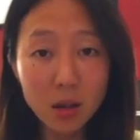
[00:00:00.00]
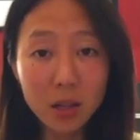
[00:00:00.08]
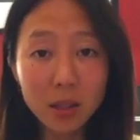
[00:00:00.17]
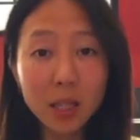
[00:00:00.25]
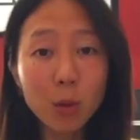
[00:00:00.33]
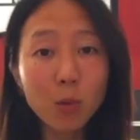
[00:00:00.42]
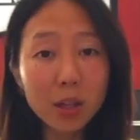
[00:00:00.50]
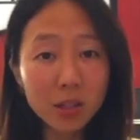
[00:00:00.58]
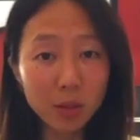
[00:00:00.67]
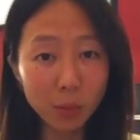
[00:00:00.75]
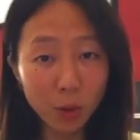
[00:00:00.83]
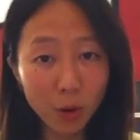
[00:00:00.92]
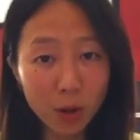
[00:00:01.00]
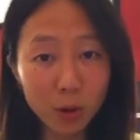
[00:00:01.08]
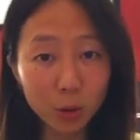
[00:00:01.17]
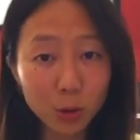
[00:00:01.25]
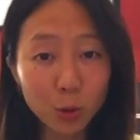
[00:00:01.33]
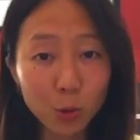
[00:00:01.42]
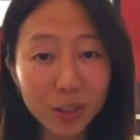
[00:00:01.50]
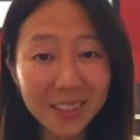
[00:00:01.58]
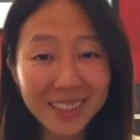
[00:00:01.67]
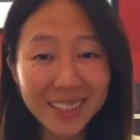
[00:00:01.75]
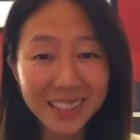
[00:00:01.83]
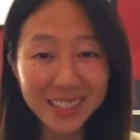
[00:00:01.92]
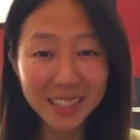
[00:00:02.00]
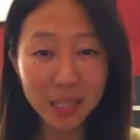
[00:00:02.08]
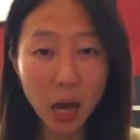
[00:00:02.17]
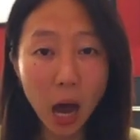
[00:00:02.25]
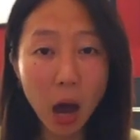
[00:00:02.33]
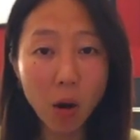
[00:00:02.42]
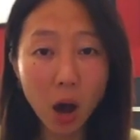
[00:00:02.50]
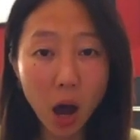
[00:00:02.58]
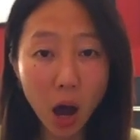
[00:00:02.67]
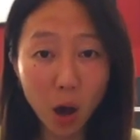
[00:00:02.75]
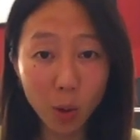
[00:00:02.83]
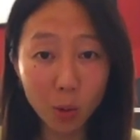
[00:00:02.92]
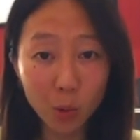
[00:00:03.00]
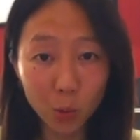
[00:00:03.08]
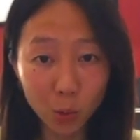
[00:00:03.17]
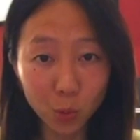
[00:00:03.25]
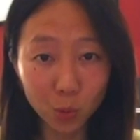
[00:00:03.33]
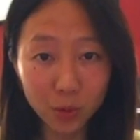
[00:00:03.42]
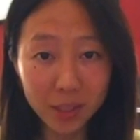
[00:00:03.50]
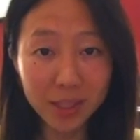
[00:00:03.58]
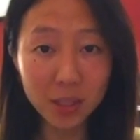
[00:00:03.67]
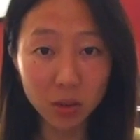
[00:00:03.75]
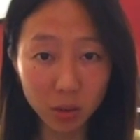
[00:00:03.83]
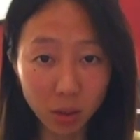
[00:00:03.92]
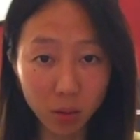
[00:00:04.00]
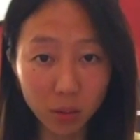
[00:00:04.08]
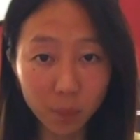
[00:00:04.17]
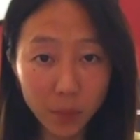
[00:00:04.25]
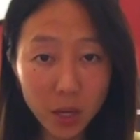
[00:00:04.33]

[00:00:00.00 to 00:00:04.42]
人类为什么会有所谓的喜好、好物系统？